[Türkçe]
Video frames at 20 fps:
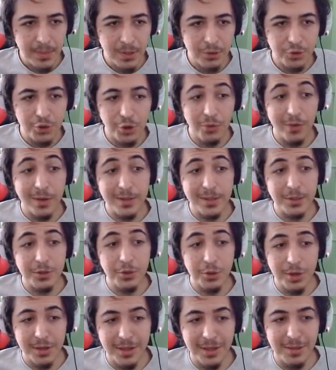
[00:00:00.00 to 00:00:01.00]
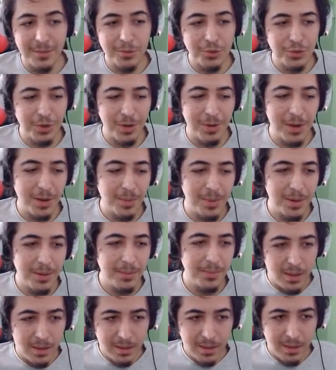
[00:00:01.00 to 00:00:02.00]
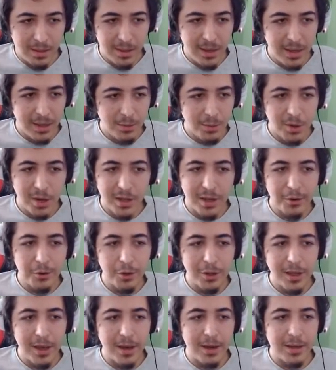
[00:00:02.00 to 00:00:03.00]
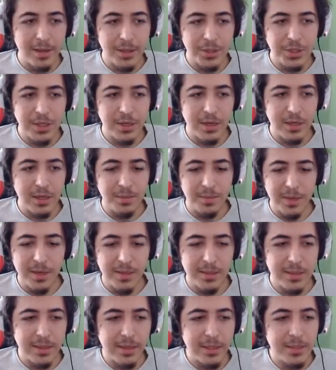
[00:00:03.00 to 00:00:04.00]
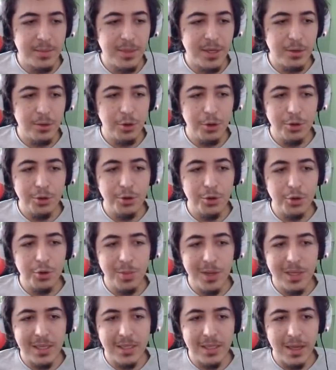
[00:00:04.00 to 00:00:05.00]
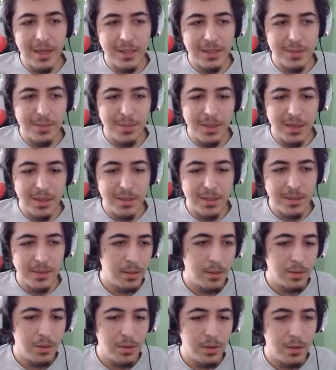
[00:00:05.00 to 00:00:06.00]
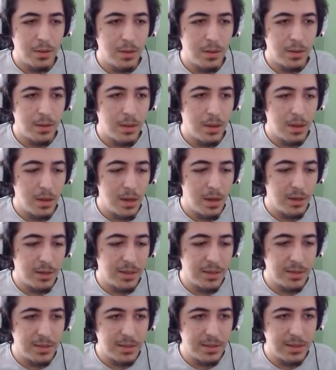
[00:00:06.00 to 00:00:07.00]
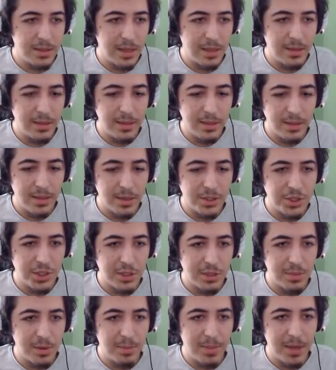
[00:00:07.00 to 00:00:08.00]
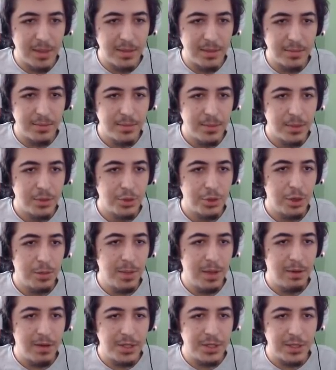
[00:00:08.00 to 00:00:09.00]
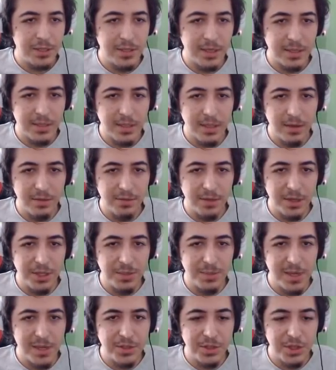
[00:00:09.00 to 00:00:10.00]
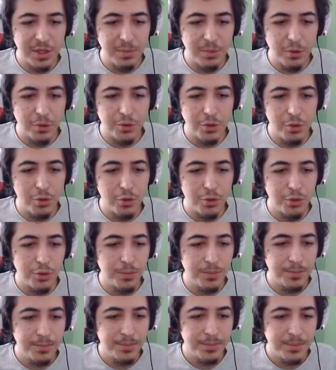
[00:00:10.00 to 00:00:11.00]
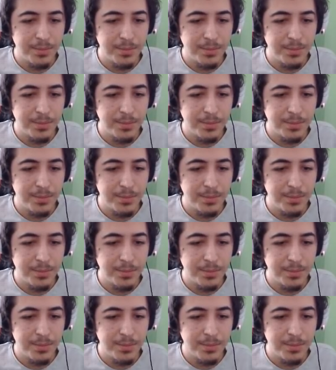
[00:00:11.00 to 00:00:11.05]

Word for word: Çok fazla sonra dedim kusura bakmayın. Yani bu kadar kolay arkadaşlar rakiplerinizi kesmek. Oyunu okumanız lazım biraz. Ha Kindred geldi. Kaçalım hemen. Şöyle bir yavaşlatsak seni. Flash'ımı atacağım yoksa ölürdüm.